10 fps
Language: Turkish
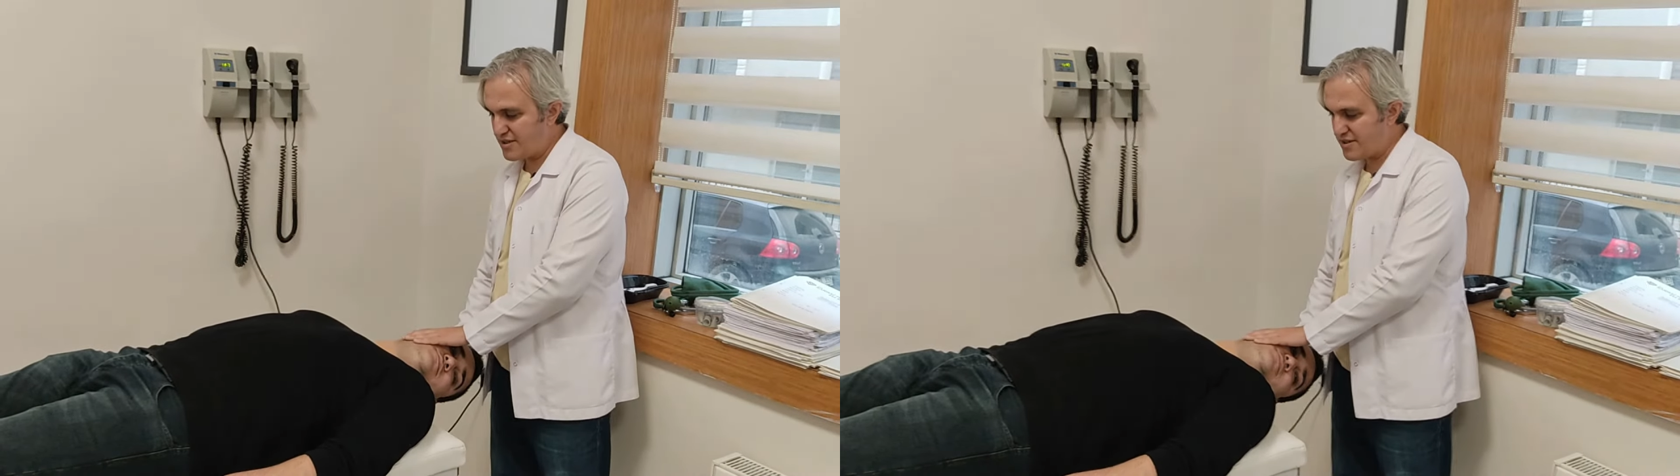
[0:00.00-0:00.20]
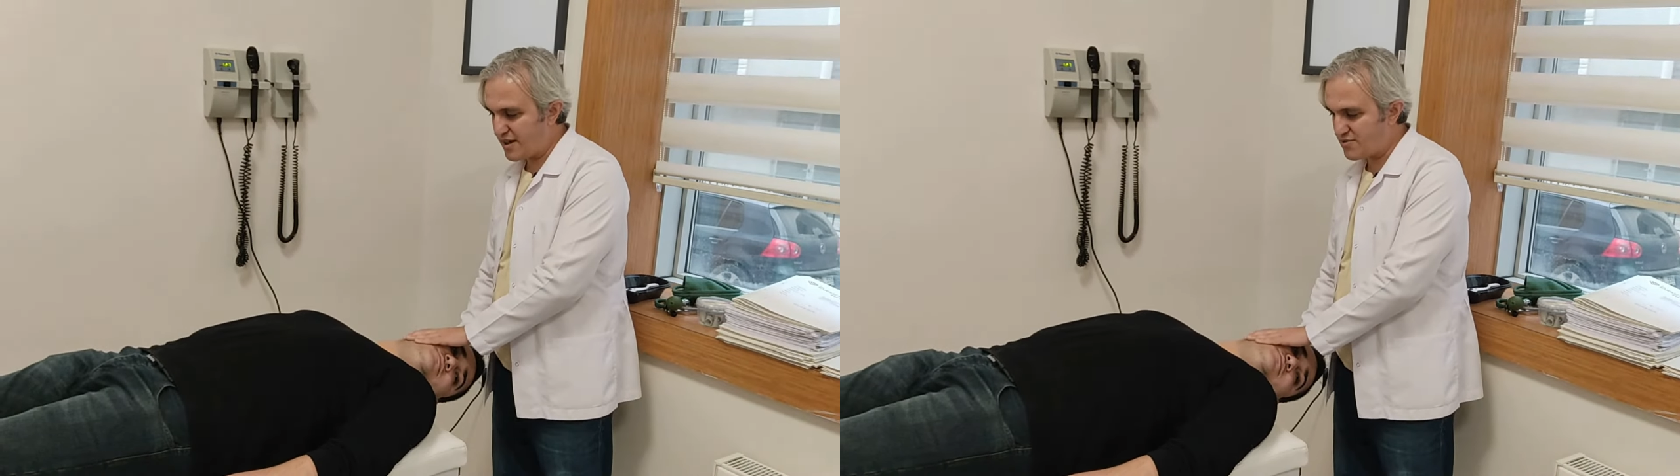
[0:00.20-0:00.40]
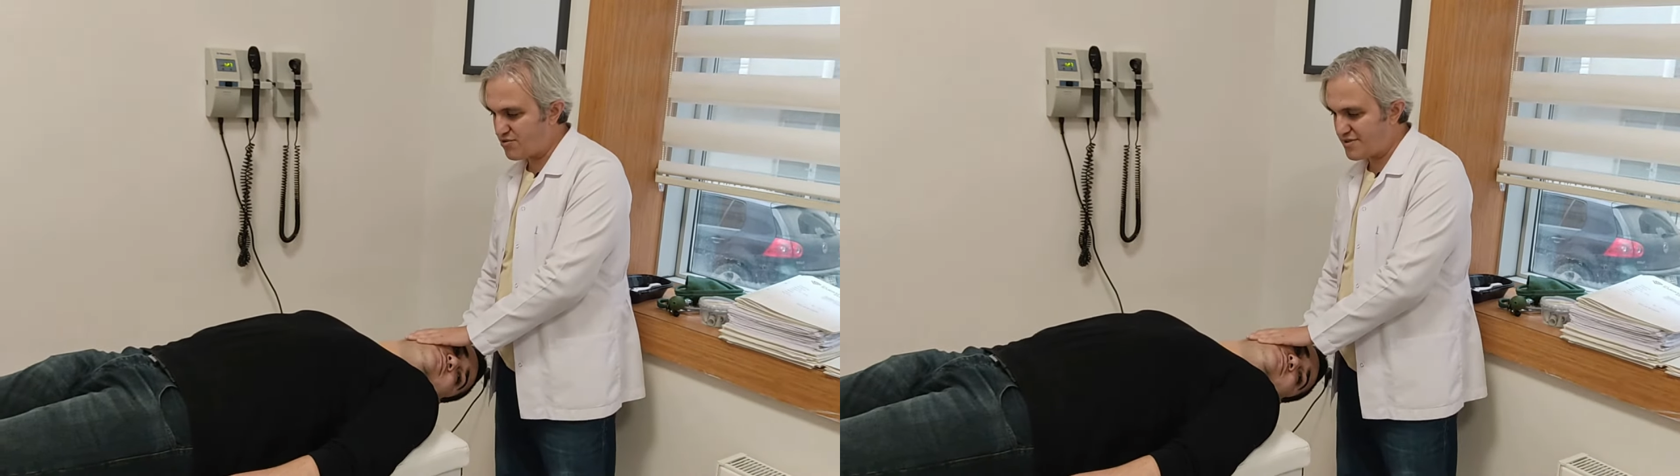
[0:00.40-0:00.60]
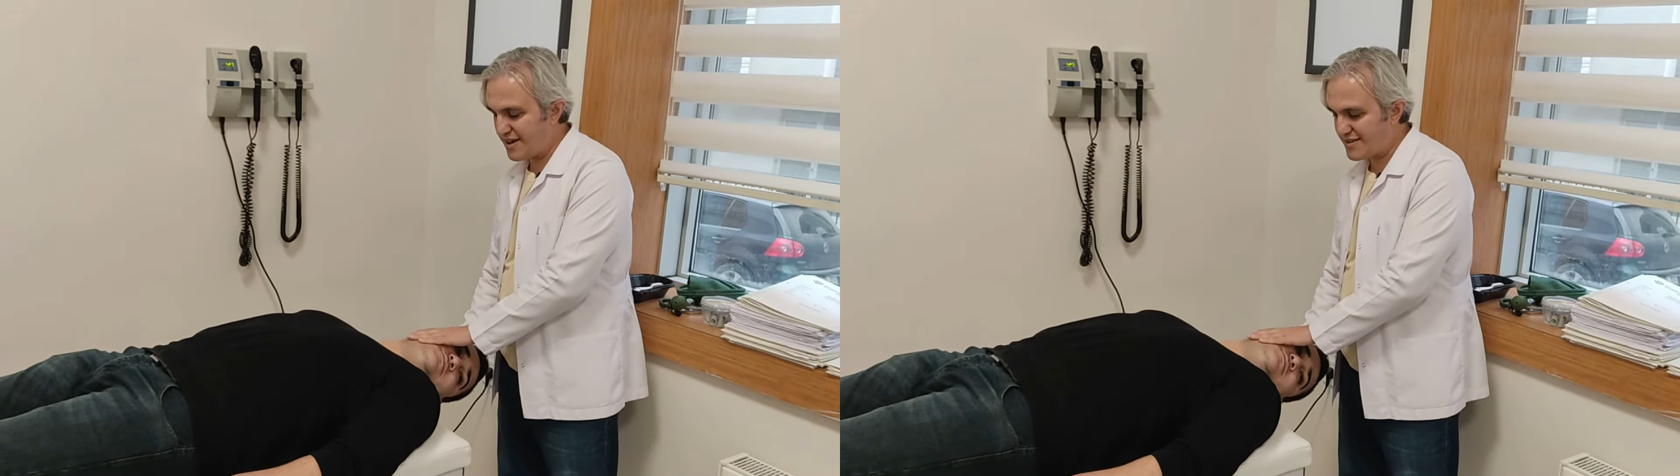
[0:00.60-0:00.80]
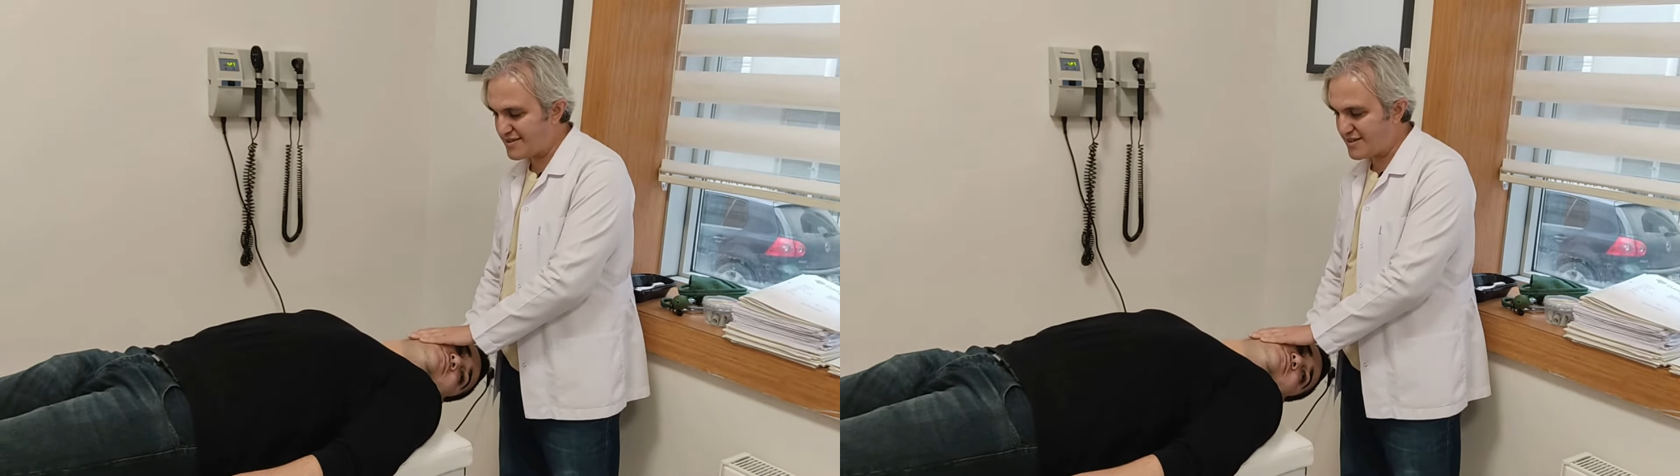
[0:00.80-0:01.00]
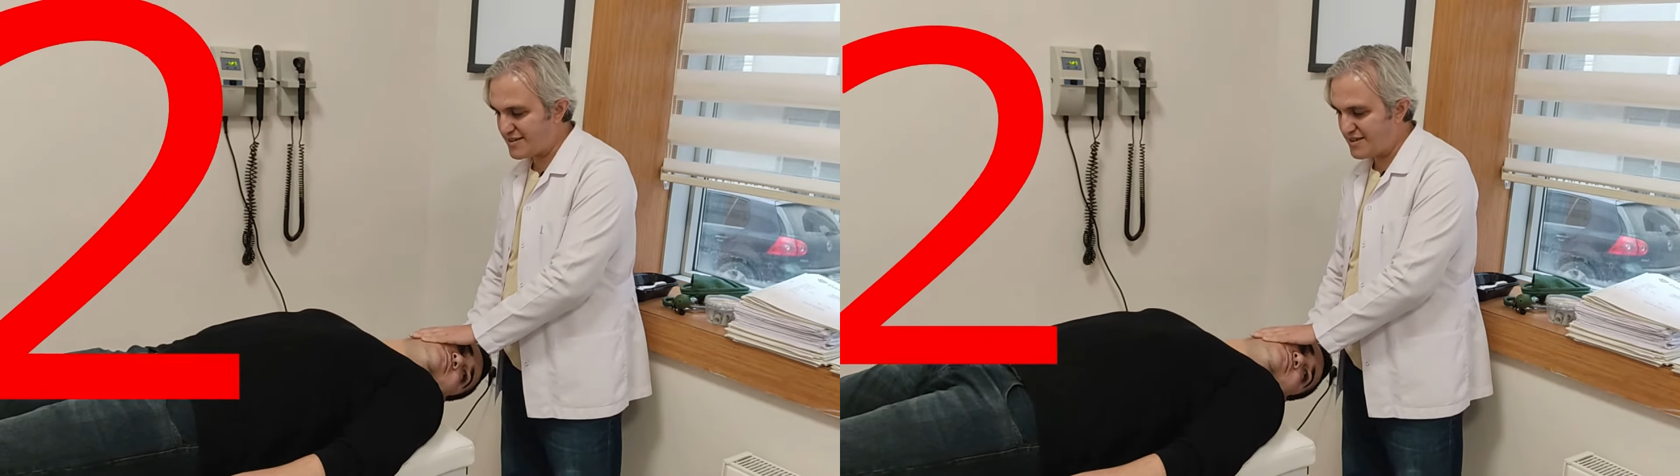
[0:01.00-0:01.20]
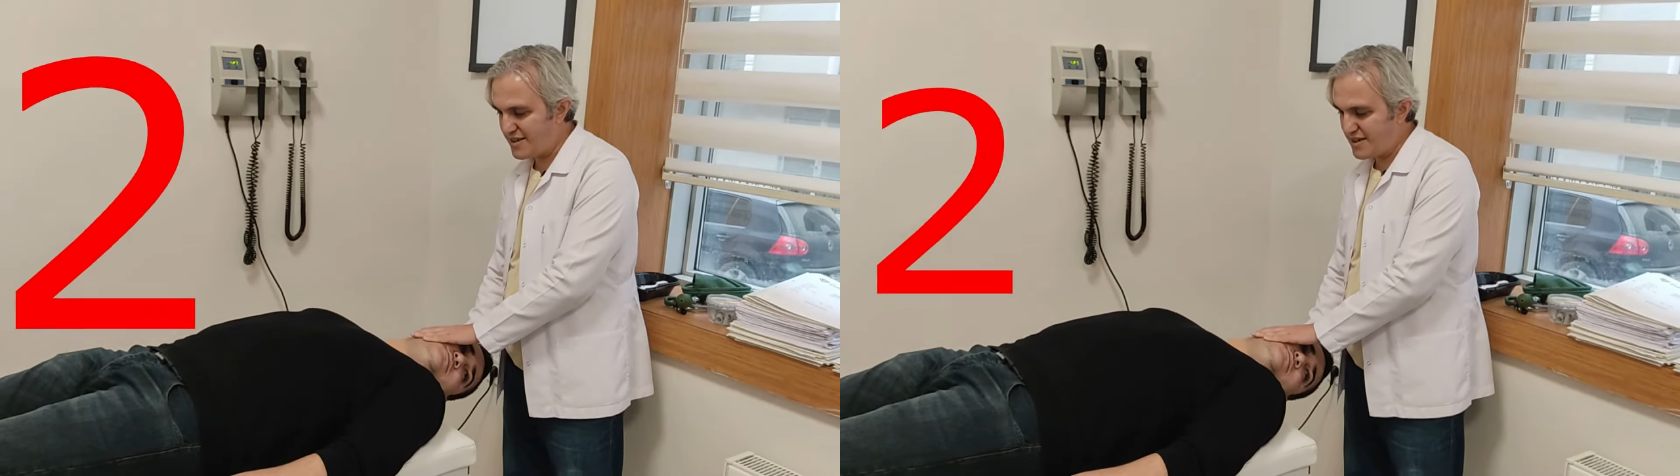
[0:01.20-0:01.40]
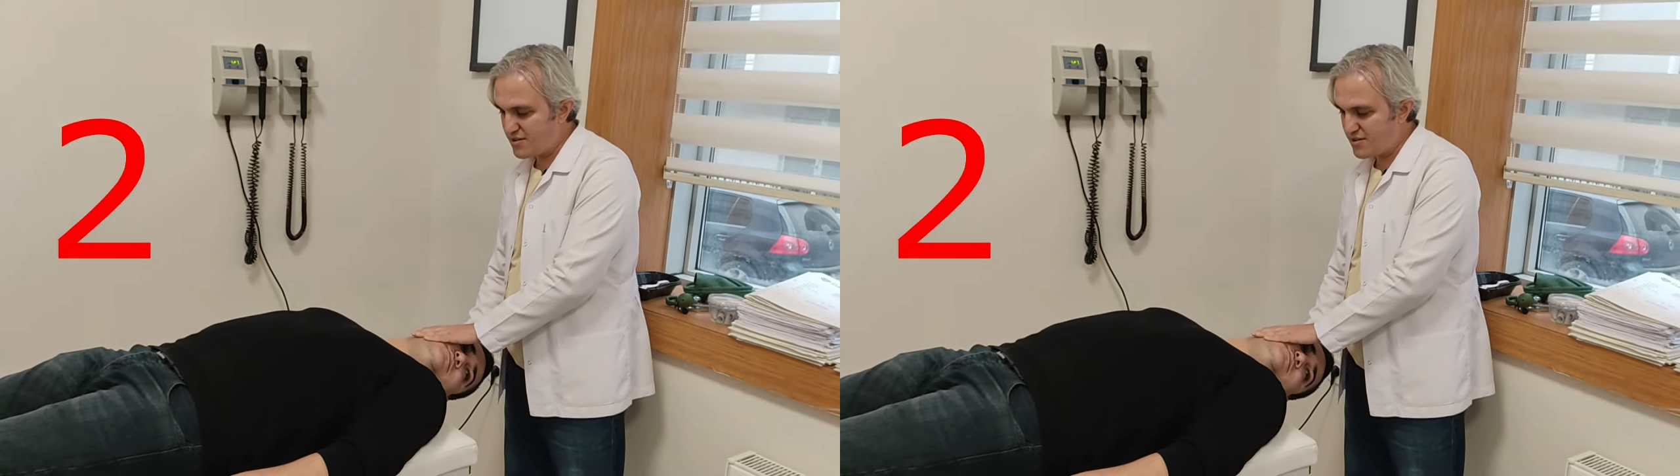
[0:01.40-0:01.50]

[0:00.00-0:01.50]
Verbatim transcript: Daha sonra hastayı